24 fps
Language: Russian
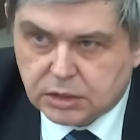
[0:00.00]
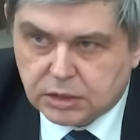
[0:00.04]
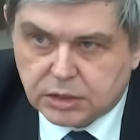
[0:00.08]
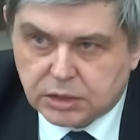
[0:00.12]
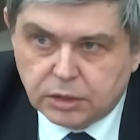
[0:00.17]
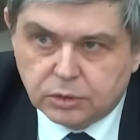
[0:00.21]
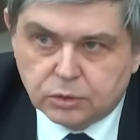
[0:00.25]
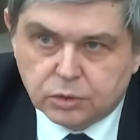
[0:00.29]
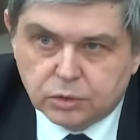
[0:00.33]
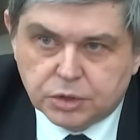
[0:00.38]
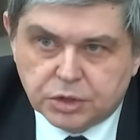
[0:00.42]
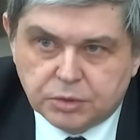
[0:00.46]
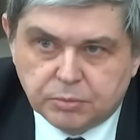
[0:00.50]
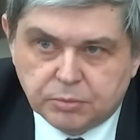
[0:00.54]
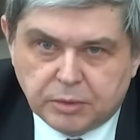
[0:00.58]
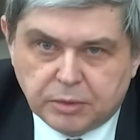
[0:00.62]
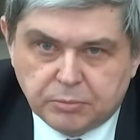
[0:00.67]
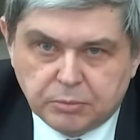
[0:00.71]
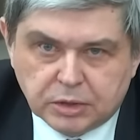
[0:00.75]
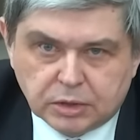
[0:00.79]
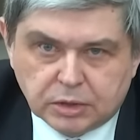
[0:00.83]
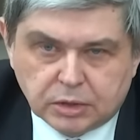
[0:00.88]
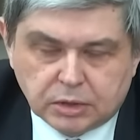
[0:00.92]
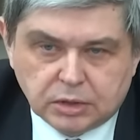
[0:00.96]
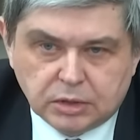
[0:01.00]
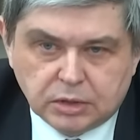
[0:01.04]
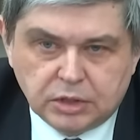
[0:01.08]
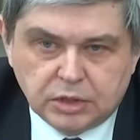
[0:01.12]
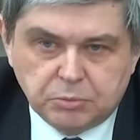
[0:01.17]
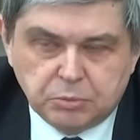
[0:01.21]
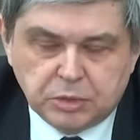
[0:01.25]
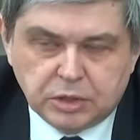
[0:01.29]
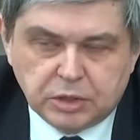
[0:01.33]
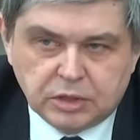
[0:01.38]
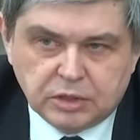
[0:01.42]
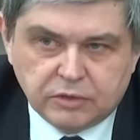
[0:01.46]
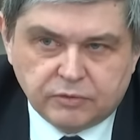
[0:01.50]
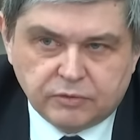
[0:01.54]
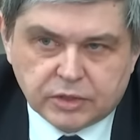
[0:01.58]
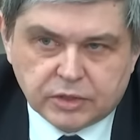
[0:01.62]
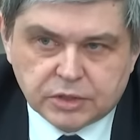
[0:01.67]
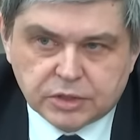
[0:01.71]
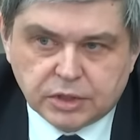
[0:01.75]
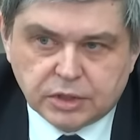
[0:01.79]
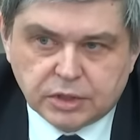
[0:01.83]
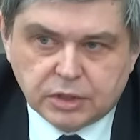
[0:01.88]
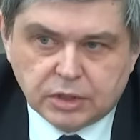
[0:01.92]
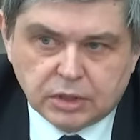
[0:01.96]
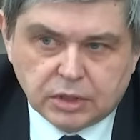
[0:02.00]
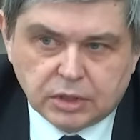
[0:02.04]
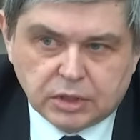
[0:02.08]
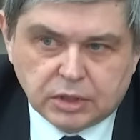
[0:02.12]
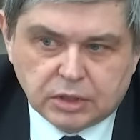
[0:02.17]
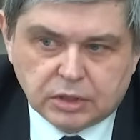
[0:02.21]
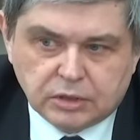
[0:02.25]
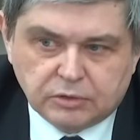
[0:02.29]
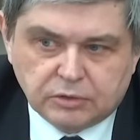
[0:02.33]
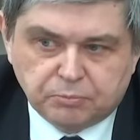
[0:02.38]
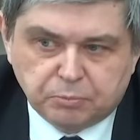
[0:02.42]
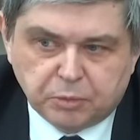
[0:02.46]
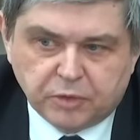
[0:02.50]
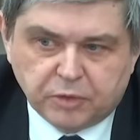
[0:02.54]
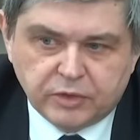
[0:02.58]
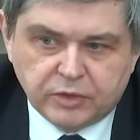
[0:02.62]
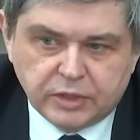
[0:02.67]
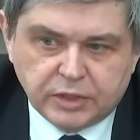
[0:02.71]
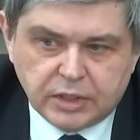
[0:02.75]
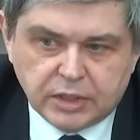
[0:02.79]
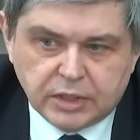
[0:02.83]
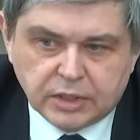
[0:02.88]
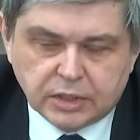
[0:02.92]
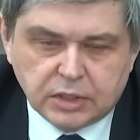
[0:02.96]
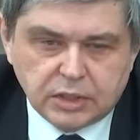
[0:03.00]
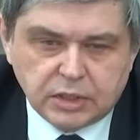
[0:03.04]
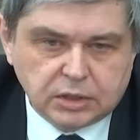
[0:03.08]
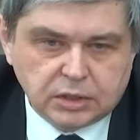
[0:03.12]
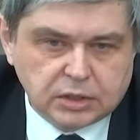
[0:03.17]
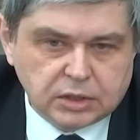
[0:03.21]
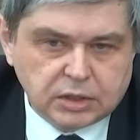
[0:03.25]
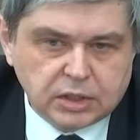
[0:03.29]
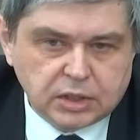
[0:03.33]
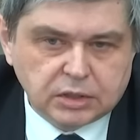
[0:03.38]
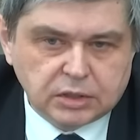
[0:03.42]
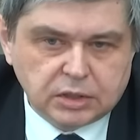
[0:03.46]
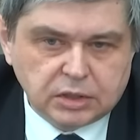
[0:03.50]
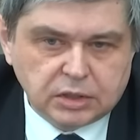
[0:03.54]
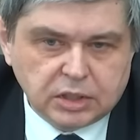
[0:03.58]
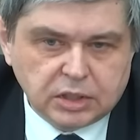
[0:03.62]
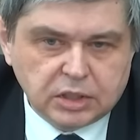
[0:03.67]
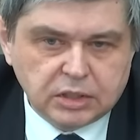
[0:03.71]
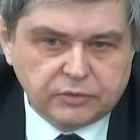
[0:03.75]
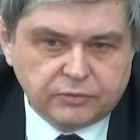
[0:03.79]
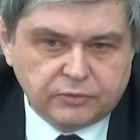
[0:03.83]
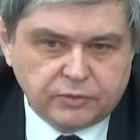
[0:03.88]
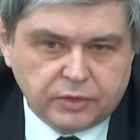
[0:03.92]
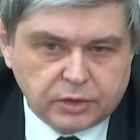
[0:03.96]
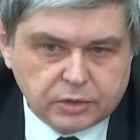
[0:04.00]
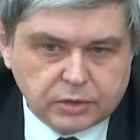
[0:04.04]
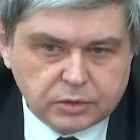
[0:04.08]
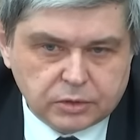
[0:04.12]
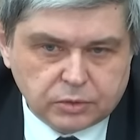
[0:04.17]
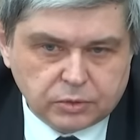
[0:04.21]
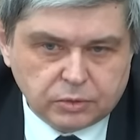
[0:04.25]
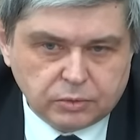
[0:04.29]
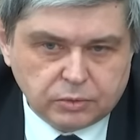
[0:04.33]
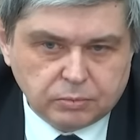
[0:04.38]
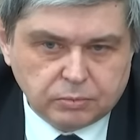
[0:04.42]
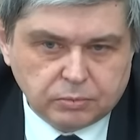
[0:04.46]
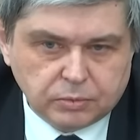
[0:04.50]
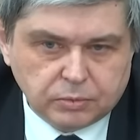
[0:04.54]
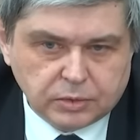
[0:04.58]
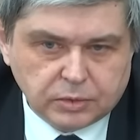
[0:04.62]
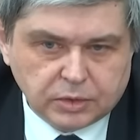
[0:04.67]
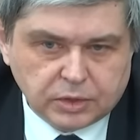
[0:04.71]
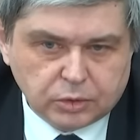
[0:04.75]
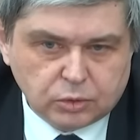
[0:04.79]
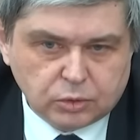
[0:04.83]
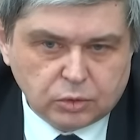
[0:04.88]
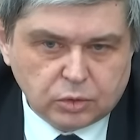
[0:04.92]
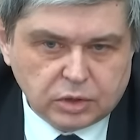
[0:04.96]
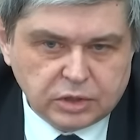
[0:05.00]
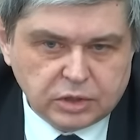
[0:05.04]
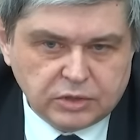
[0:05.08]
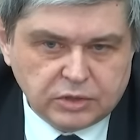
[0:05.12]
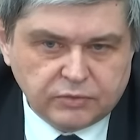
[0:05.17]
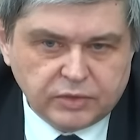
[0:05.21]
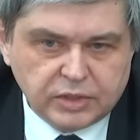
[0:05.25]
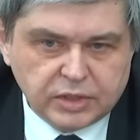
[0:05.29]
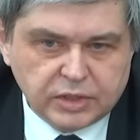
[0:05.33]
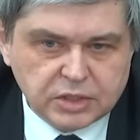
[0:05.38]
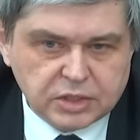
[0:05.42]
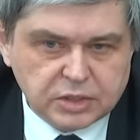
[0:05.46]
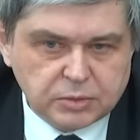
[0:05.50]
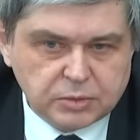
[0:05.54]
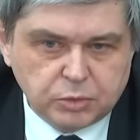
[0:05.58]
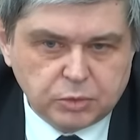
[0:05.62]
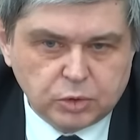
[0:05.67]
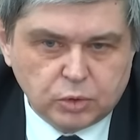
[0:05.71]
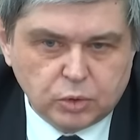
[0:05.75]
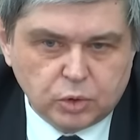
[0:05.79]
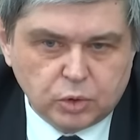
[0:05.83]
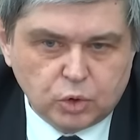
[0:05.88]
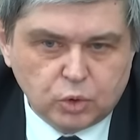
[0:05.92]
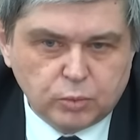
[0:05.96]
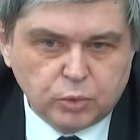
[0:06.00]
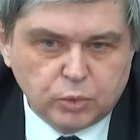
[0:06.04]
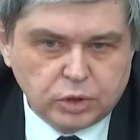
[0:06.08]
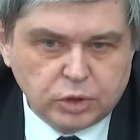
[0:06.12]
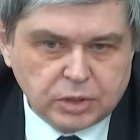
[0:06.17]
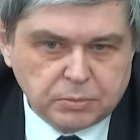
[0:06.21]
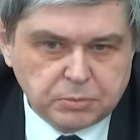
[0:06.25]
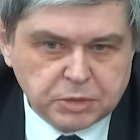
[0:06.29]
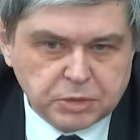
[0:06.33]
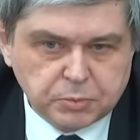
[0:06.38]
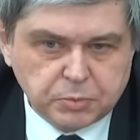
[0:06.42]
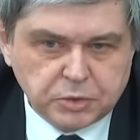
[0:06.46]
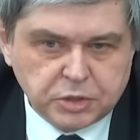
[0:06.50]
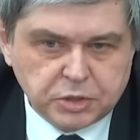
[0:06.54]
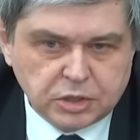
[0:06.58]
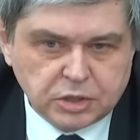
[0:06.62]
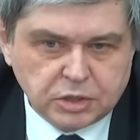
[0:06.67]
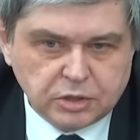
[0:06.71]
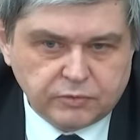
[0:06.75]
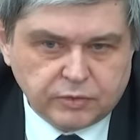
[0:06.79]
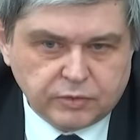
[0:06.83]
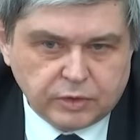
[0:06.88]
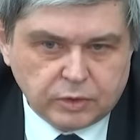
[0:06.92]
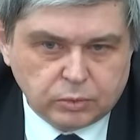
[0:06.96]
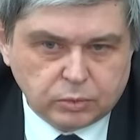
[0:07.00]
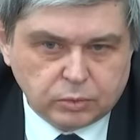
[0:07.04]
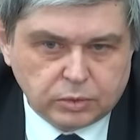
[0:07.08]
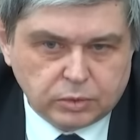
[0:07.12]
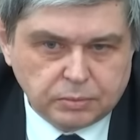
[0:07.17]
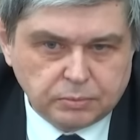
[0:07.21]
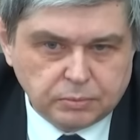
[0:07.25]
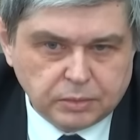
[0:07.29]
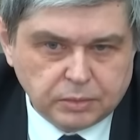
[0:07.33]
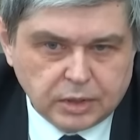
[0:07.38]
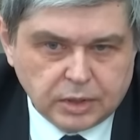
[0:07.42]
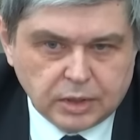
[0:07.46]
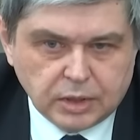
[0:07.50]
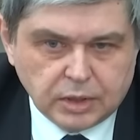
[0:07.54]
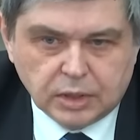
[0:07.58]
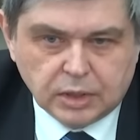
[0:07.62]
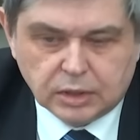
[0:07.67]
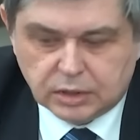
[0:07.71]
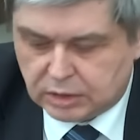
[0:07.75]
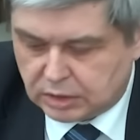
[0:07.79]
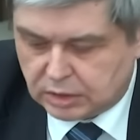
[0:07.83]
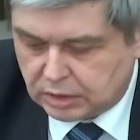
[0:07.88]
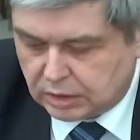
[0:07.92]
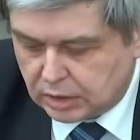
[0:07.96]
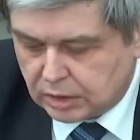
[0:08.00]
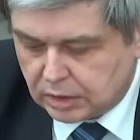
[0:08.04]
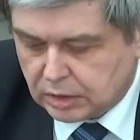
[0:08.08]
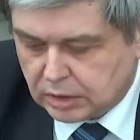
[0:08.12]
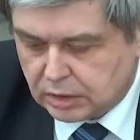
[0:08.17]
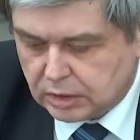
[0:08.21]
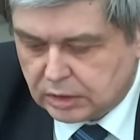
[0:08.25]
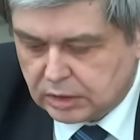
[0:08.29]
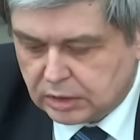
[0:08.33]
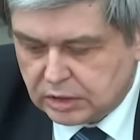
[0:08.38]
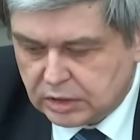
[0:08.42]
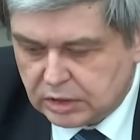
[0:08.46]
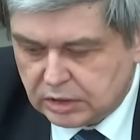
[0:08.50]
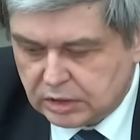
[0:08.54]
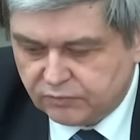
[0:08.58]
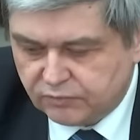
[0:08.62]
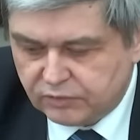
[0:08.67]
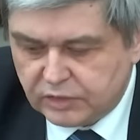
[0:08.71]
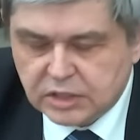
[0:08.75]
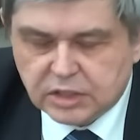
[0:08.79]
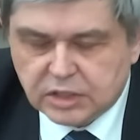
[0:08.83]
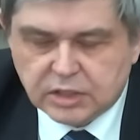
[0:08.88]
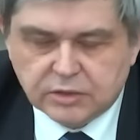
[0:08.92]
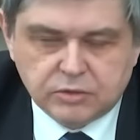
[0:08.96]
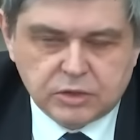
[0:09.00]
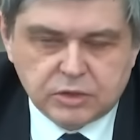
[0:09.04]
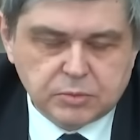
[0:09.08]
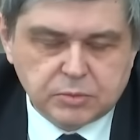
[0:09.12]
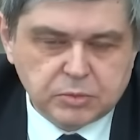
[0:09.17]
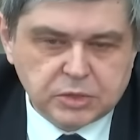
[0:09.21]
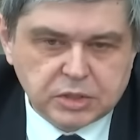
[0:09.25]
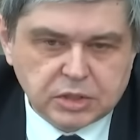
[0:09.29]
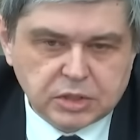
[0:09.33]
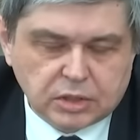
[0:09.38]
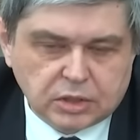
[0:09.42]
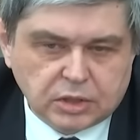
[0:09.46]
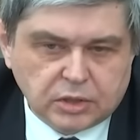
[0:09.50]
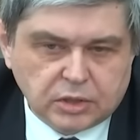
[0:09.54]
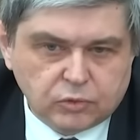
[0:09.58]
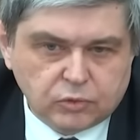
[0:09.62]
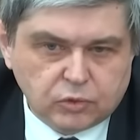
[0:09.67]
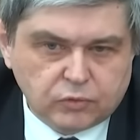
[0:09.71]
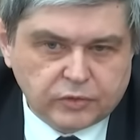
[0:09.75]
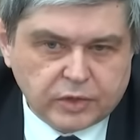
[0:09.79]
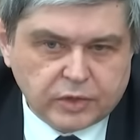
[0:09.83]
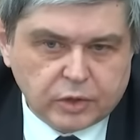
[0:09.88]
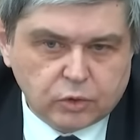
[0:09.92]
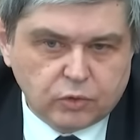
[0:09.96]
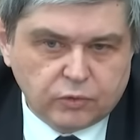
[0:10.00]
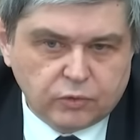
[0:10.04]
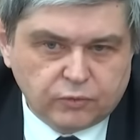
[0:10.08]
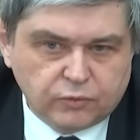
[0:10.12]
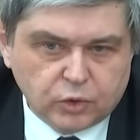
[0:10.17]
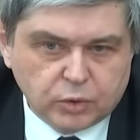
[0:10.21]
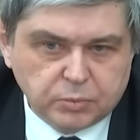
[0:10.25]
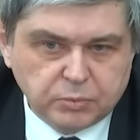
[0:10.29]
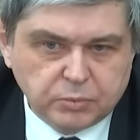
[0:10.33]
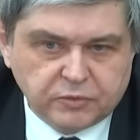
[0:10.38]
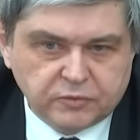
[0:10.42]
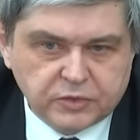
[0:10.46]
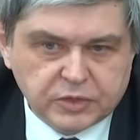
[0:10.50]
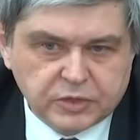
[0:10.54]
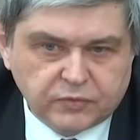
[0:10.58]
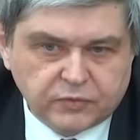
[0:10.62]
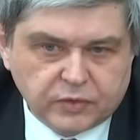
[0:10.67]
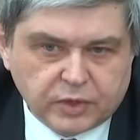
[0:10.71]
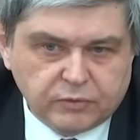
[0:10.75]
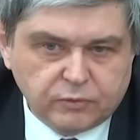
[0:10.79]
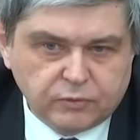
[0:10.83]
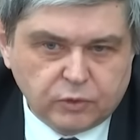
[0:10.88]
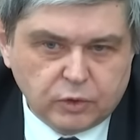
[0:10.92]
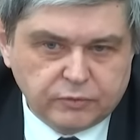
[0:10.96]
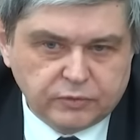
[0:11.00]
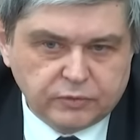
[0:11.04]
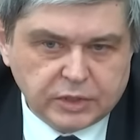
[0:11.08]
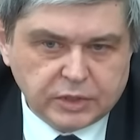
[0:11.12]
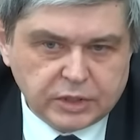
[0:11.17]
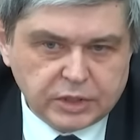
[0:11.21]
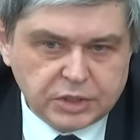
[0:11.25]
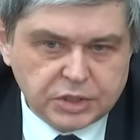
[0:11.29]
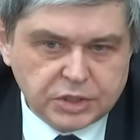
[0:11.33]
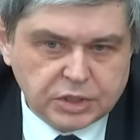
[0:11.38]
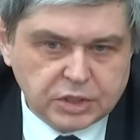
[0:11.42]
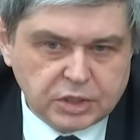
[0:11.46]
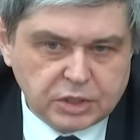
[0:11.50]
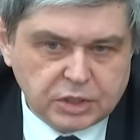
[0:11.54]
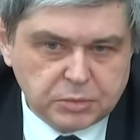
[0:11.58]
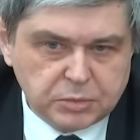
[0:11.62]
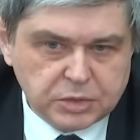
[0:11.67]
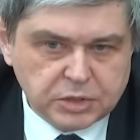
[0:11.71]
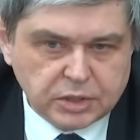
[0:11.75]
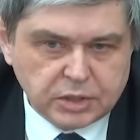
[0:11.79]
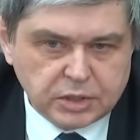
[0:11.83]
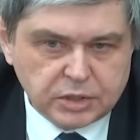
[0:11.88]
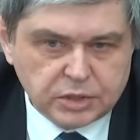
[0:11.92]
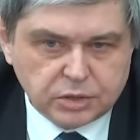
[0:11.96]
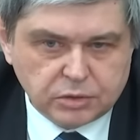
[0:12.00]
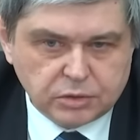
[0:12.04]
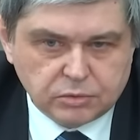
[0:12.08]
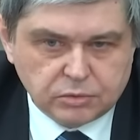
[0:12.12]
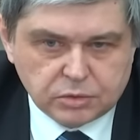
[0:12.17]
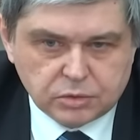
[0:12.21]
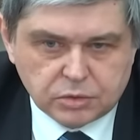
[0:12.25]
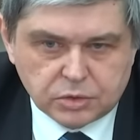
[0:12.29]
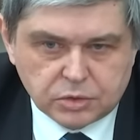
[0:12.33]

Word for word: Следующий момент, не менее важный, э, повлияет ли это как-то на инфляцию, которая является бедой любой необеспеченной валюты, а, вне зависимости от того, в какой форме, в цифровой, в наличной или безналичной она